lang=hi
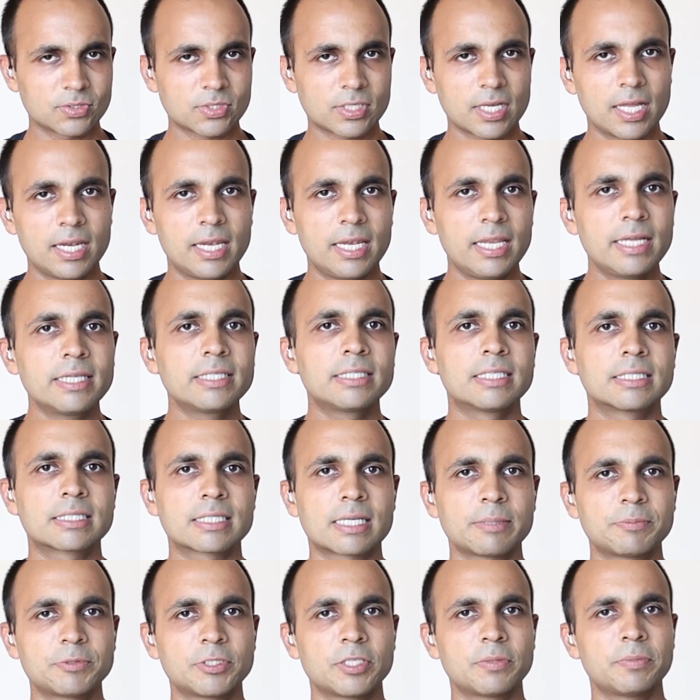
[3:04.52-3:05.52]
उसका लिंक
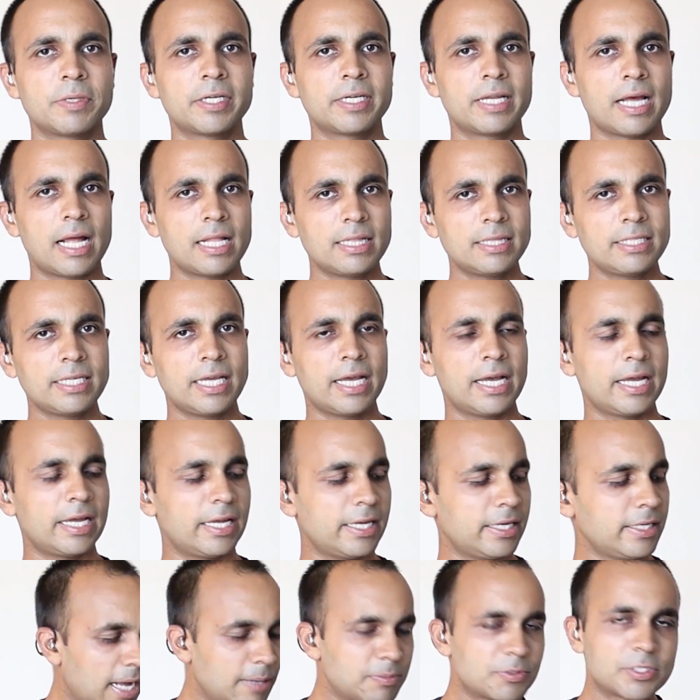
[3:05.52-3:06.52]
डिस्क्रिप्शन में डाल दिया
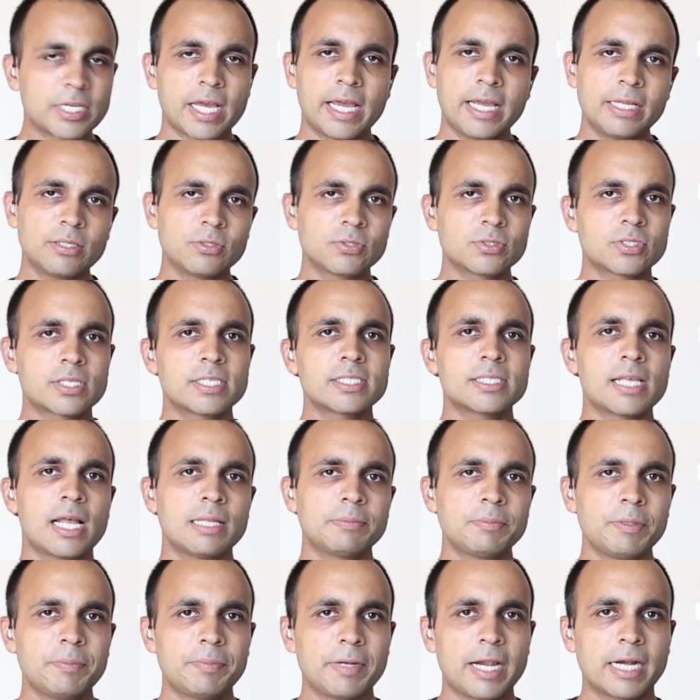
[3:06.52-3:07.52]
है आप चाहें तो उसके
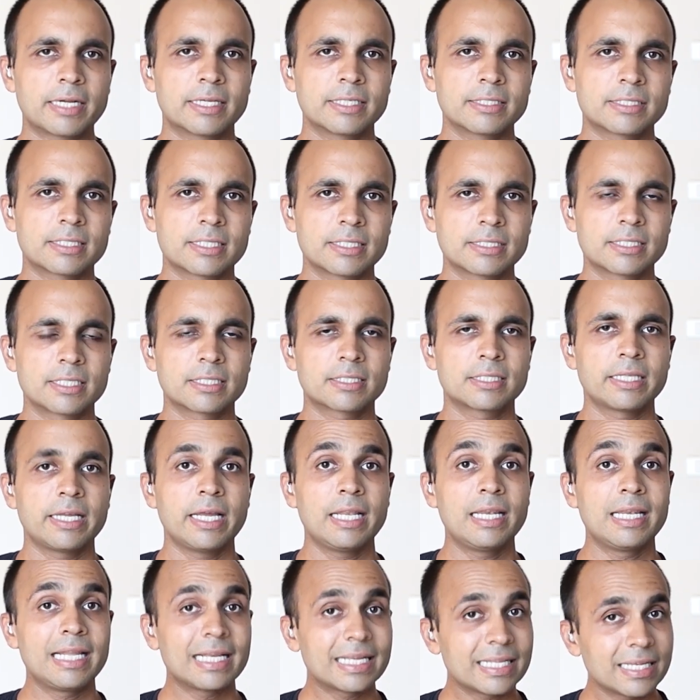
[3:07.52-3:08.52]
साथ में प्रैक्टिस कर सकते
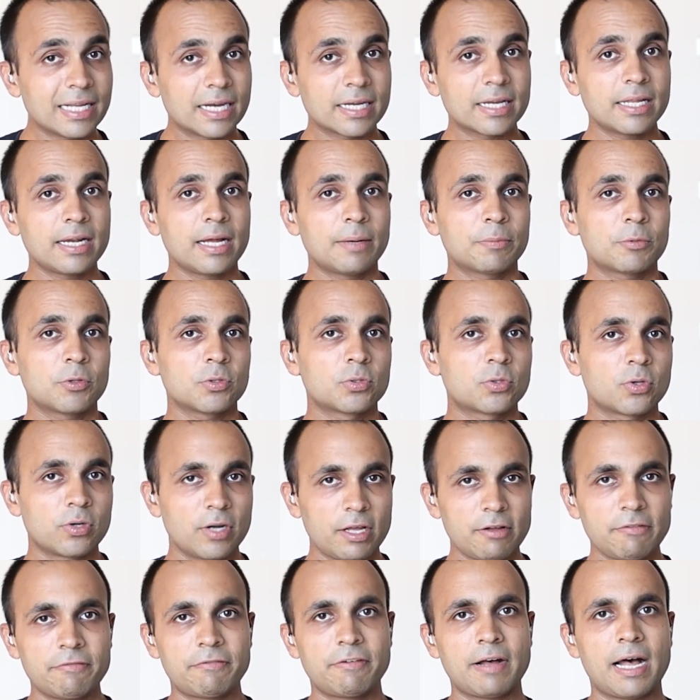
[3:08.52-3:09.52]
हैं लेकिन अगर आपको
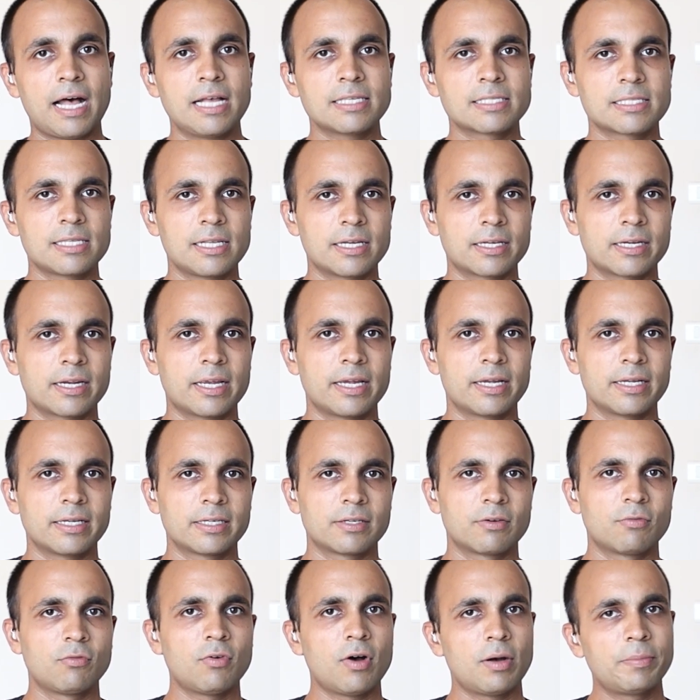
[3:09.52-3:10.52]
थोड़ा फास्ट लग रहा है
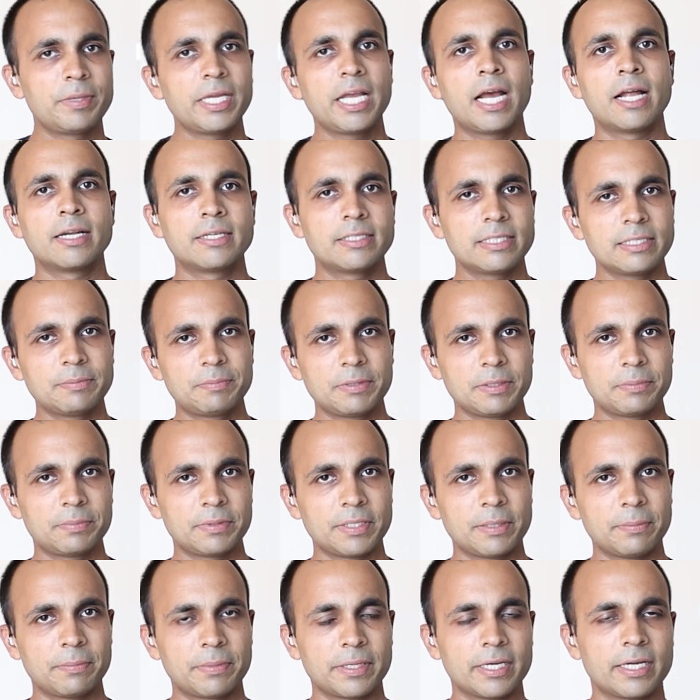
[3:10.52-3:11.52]
वो अभी 100
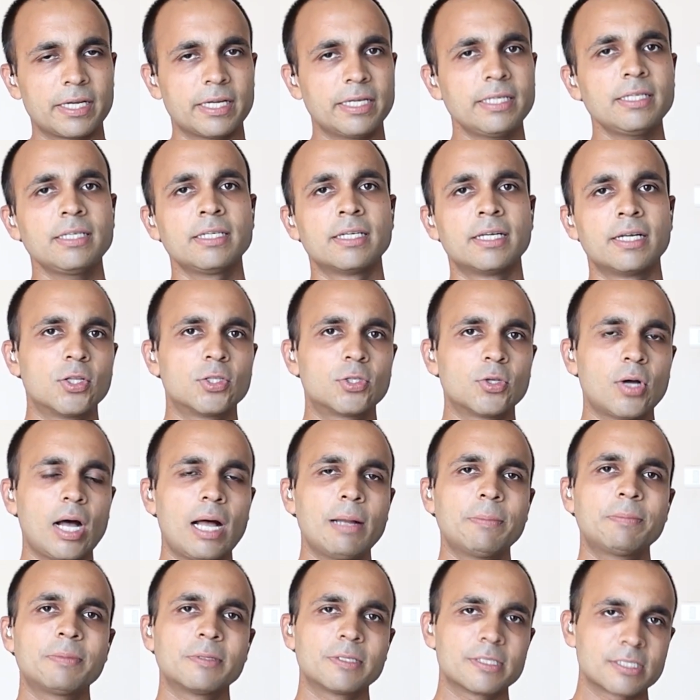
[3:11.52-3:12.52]
बीपीएम पे है तो
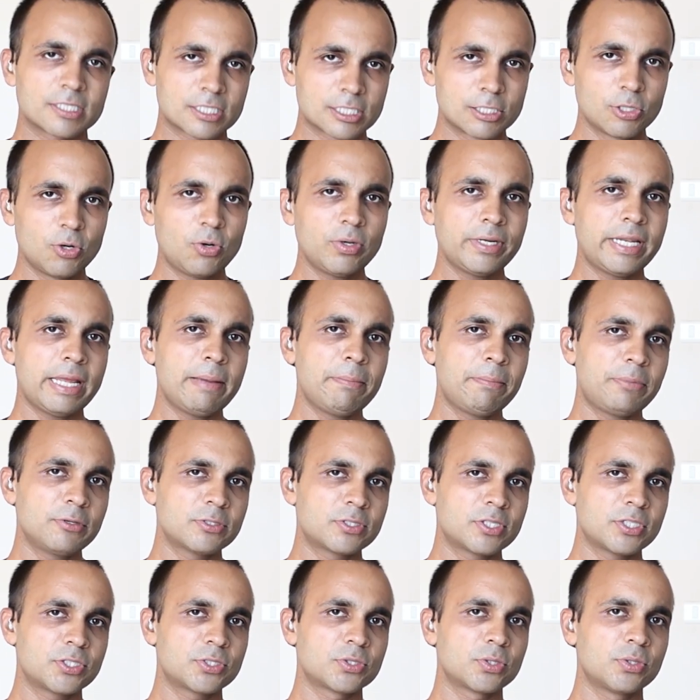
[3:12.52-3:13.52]
आप स्लो टेम्पो
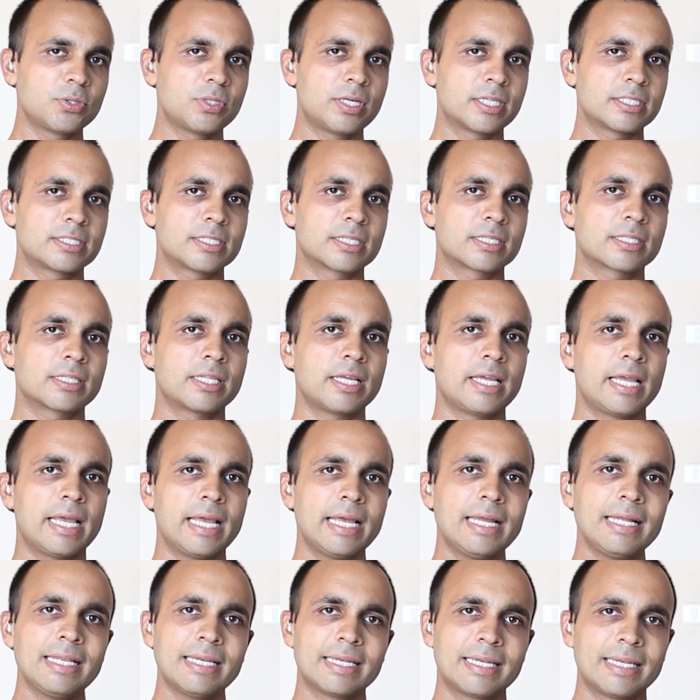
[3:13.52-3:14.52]
से शुरू कर सकते
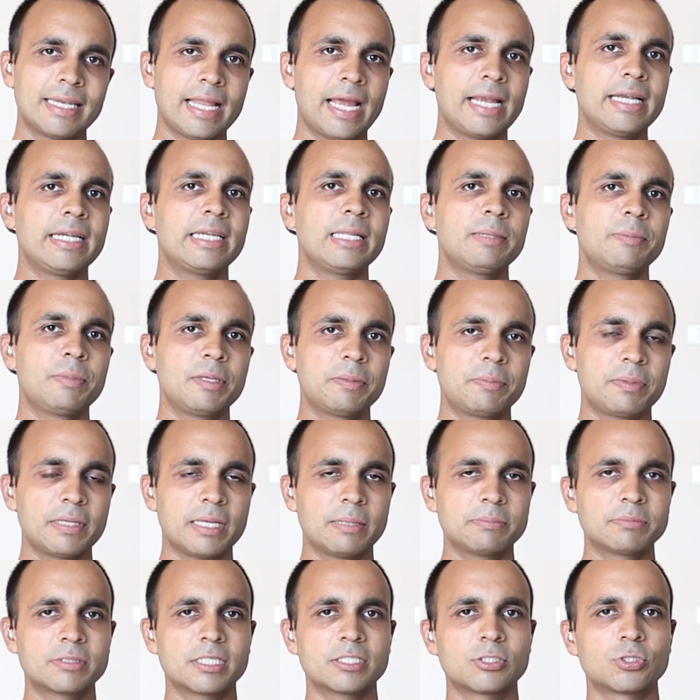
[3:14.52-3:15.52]
हैं 90
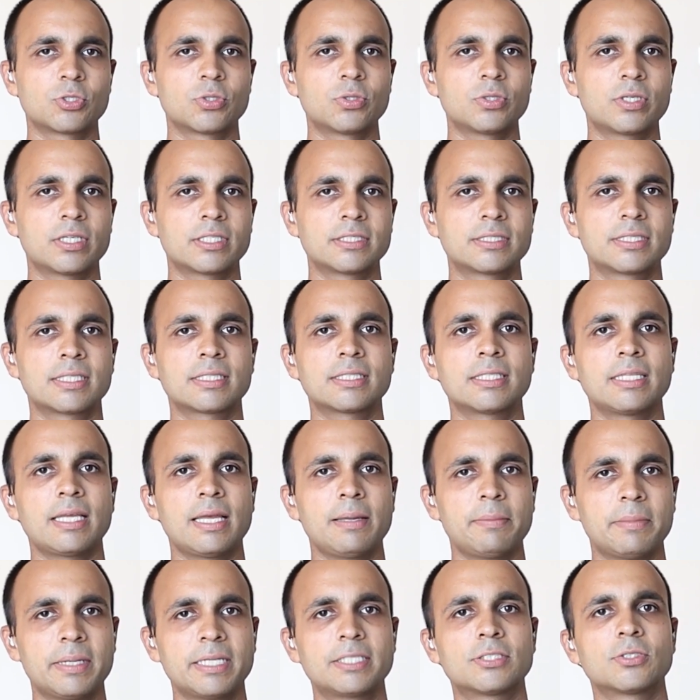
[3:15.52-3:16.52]
बीपीएम से शुरू कर सकते
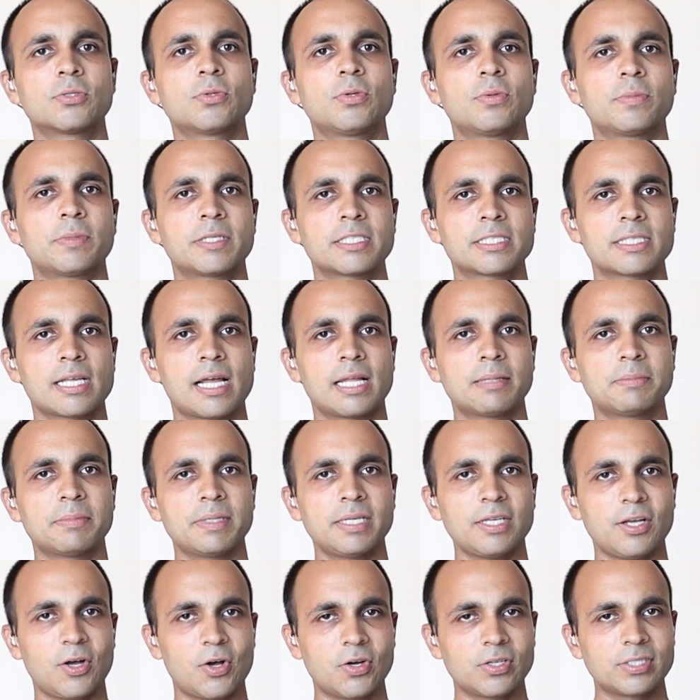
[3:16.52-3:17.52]
हैं मेट्रोनोम के साथ
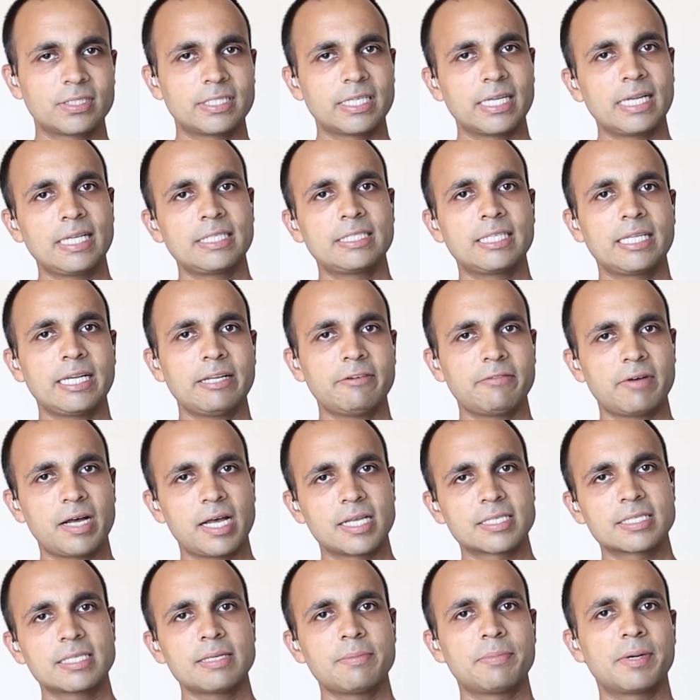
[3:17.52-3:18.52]
में और धीरे धीरे
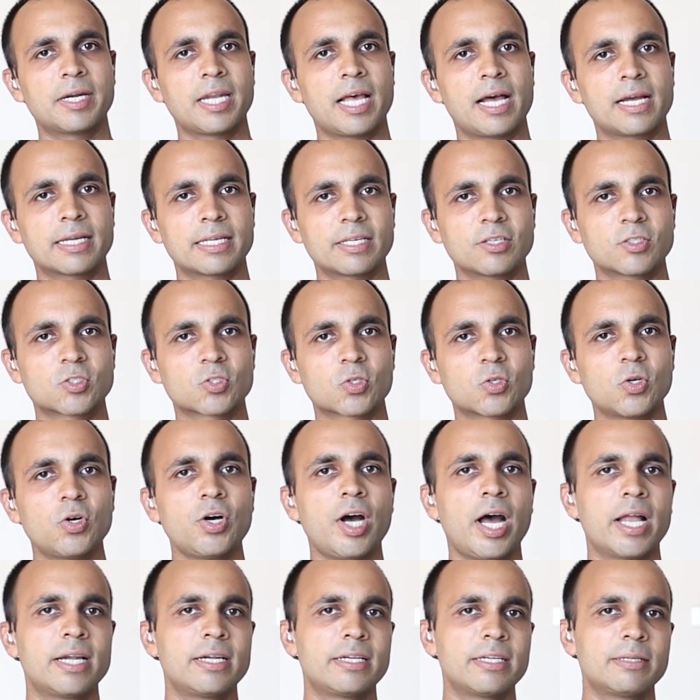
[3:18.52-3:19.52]
वहां से बढ़ा के
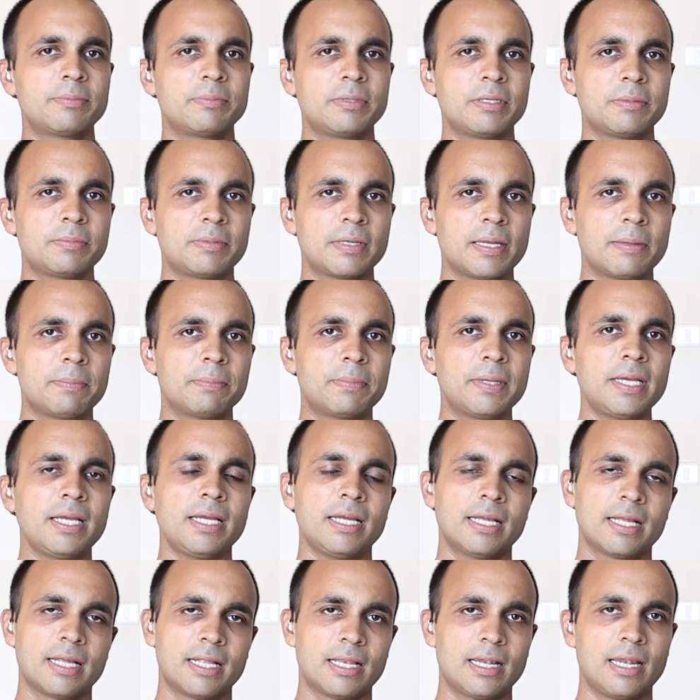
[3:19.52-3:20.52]
उसको 100 बीपीएम पे
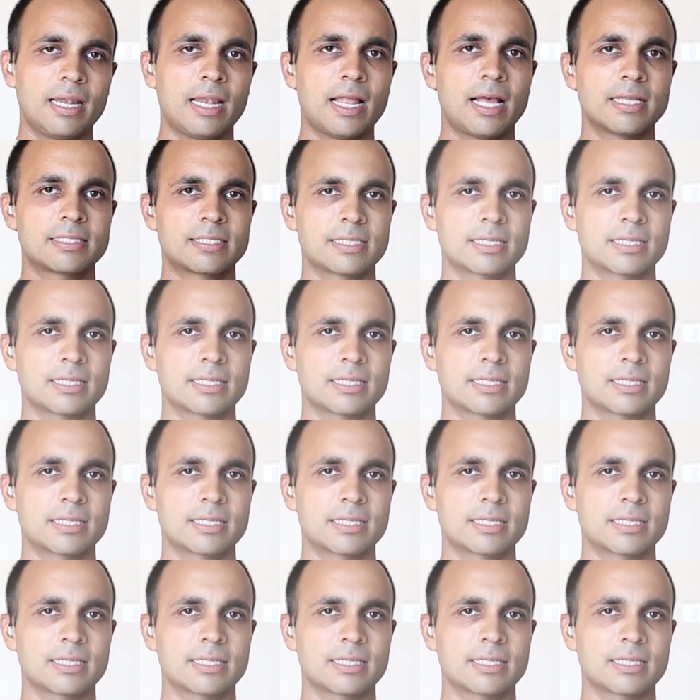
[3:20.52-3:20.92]
ला